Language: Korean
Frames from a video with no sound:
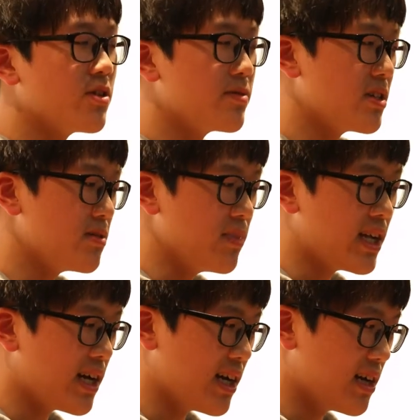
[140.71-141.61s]
수
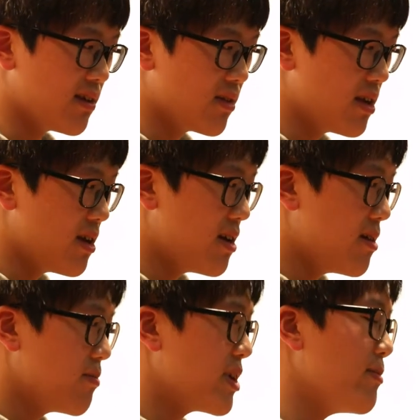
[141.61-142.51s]
없었습니다.
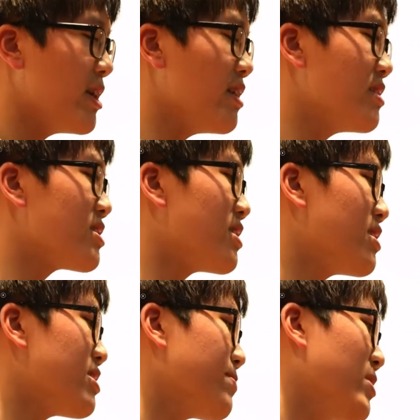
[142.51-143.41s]
비밀은
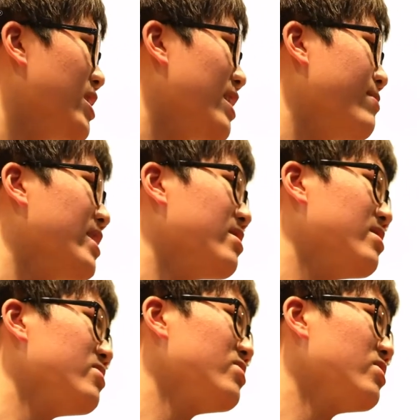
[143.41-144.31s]
저를 특별하게
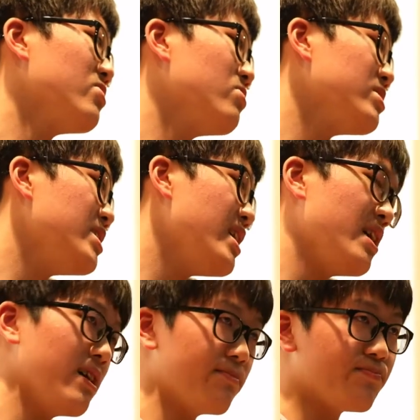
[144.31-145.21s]
만들어주는
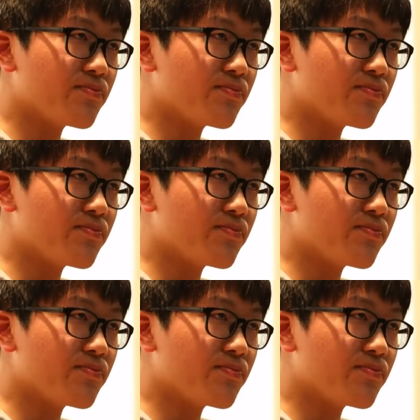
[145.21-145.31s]
동시에